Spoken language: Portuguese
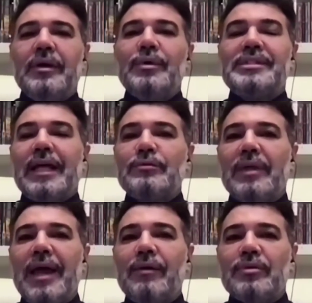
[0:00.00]
O Estado
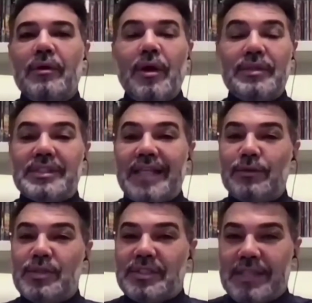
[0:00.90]
laico não é o
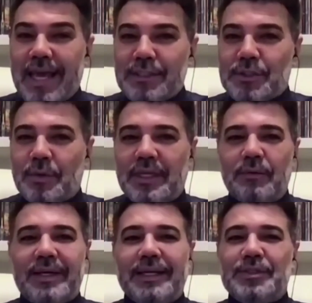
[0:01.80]
Estado cético que
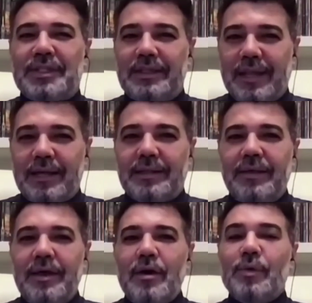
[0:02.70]
não acredita em
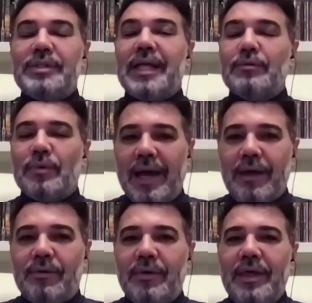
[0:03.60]
nada. O Estado
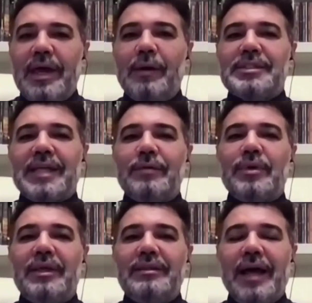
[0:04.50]
laico é o
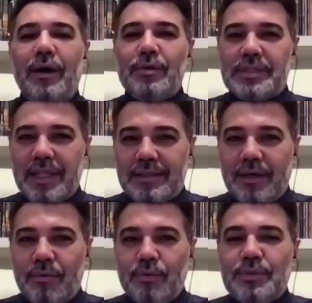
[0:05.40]
Estado que dá ao
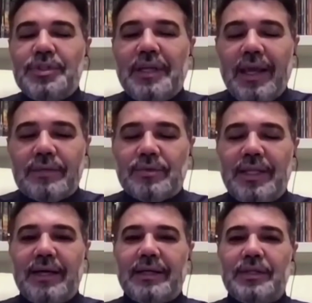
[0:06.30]
cidadão o direito
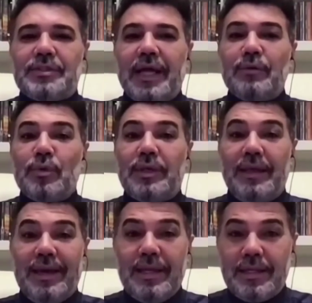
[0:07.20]
dele acreditar no
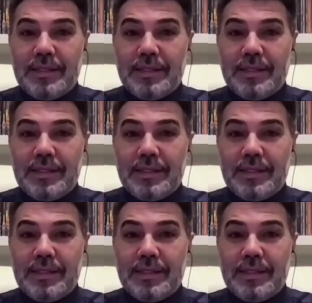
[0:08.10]
que ele